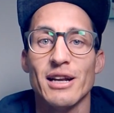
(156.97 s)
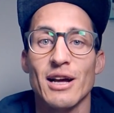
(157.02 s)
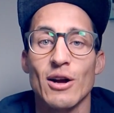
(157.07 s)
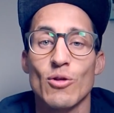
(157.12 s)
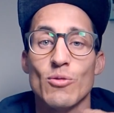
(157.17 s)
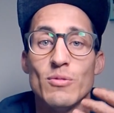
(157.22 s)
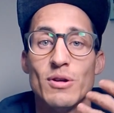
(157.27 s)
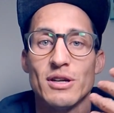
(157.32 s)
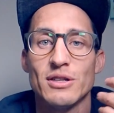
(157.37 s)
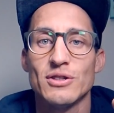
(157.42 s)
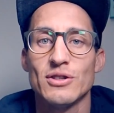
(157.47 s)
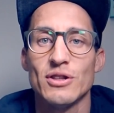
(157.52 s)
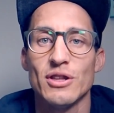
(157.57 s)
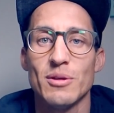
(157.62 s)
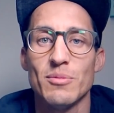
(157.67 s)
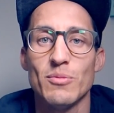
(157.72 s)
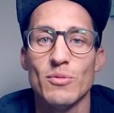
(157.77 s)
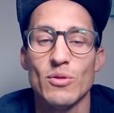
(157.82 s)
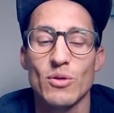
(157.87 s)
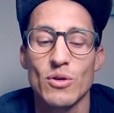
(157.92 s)
la acumulación
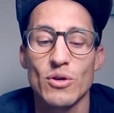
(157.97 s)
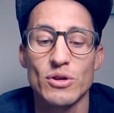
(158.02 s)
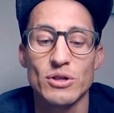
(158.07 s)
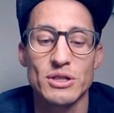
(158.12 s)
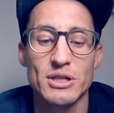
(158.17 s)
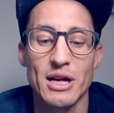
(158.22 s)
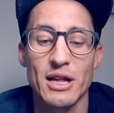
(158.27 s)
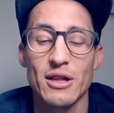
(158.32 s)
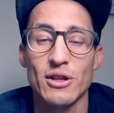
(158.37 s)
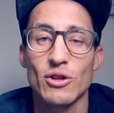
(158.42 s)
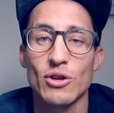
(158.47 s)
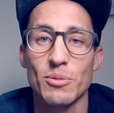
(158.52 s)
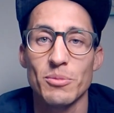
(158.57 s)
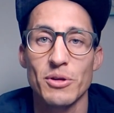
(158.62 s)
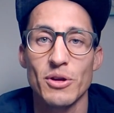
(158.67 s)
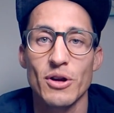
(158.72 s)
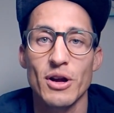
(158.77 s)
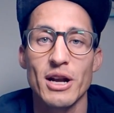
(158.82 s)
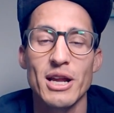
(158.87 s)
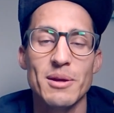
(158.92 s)
de mucosa dentro de
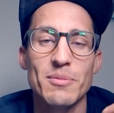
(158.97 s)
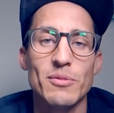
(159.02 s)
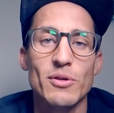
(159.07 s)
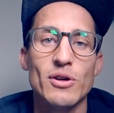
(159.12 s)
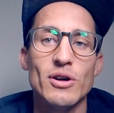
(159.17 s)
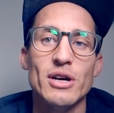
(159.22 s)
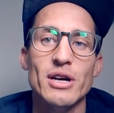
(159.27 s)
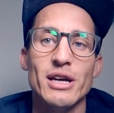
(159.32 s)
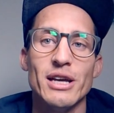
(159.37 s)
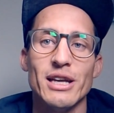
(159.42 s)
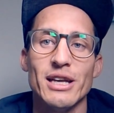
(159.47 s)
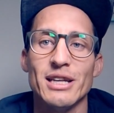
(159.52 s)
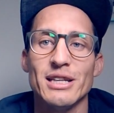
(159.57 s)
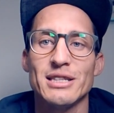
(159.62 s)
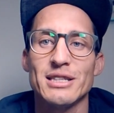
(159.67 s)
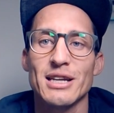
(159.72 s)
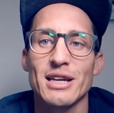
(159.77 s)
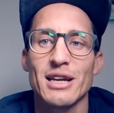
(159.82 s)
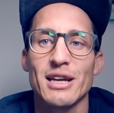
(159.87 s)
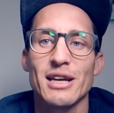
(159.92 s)
mi organismo y
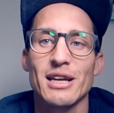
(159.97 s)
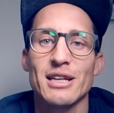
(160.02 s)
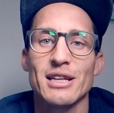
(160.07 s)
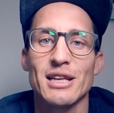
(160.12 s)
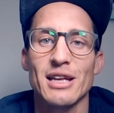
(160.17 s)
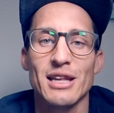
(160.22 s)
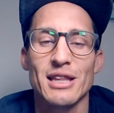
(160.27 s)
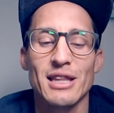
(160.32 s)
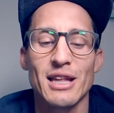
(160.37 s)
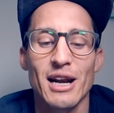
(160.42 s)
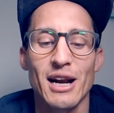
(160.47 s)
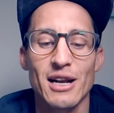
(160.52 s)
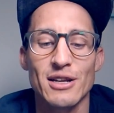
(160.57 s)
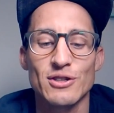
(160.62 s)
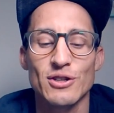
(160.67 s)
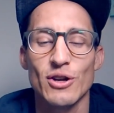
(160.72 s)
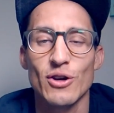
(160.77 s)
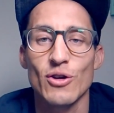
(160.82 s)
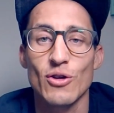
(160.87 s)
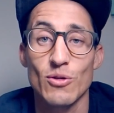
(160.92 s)
sé que está
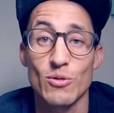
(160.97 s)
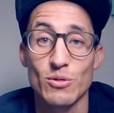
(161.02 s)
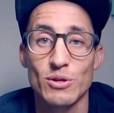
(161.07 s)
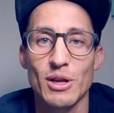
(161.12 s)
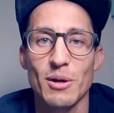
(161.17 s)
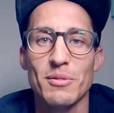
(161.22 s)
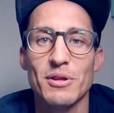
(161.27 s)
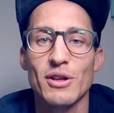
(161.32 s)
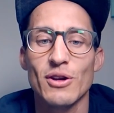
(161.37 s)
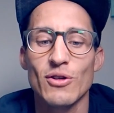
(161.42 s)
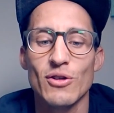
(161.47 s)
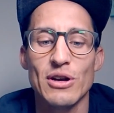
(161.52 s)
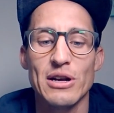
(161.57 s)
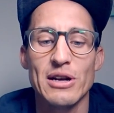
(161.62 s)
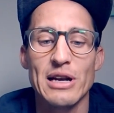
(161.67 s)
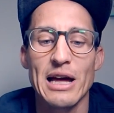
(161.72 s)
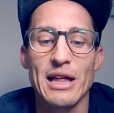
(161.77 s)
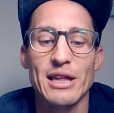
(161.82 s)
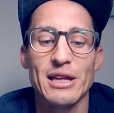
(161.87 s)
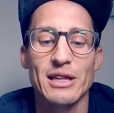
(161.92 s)
relacionado justamente
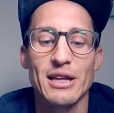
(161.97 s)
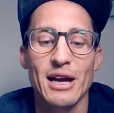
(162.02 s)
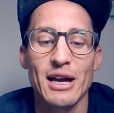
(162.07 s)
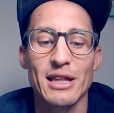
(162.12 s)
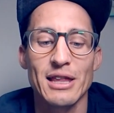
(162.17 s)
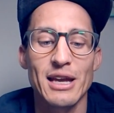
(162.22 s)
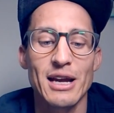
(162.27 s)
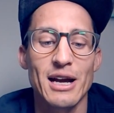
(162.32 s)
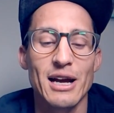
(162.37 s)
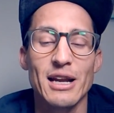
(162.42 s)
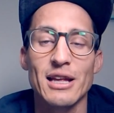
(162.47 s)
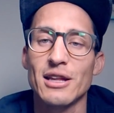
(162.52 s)
con la dieta que tenga.